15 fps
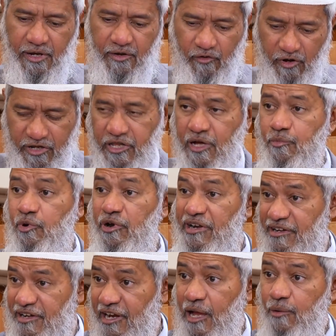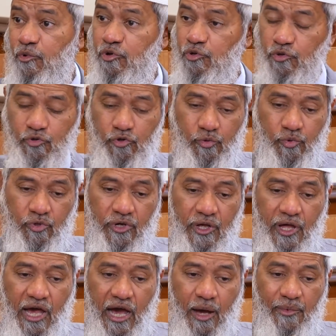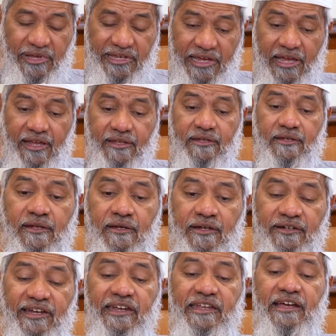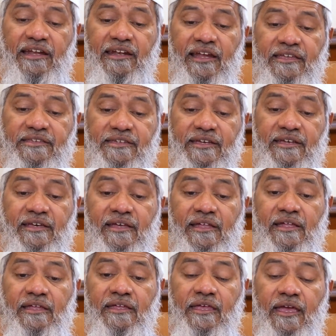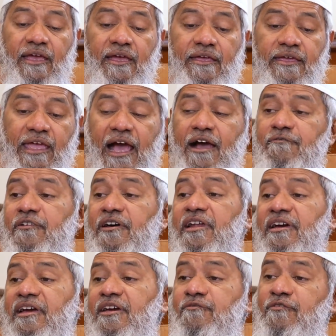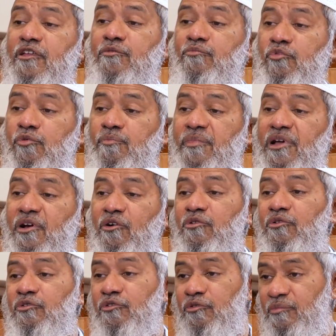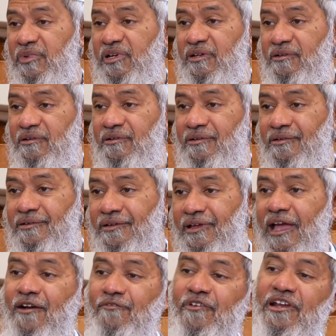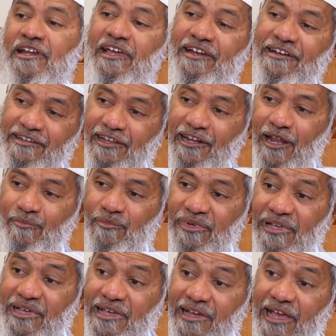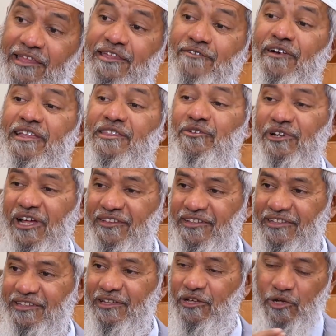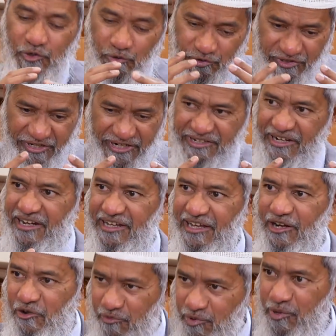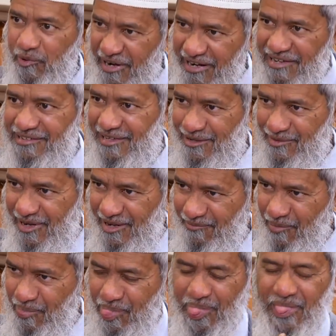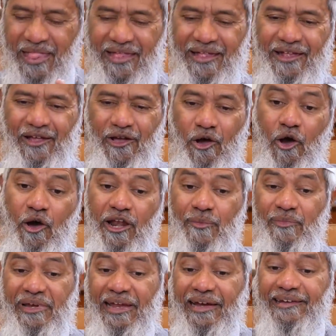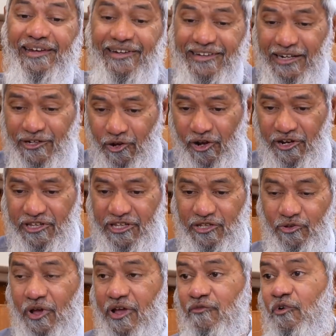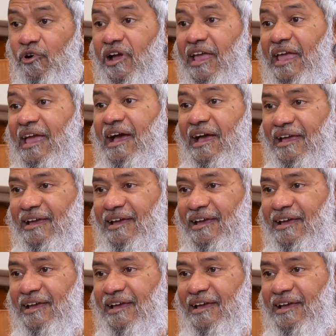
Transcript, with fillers: व्हाट्सअप हो इंस्टाग्राम हो यूट्यूब हो हमें ये स्टडी करना चाहिए कि क्या फ़र्क है फेसबुक में और यूट्यूब में हम्म। क्या फ़र्क है इंस्टाग्राम में कैसे फ़ायदे उठा सकते हैं उसकी स्टडी करें उस पर थोड़ा लेक्चर है मेरा सही और अभी लेटेस्ट टेक्नोलॉजी जो है वो है ए आई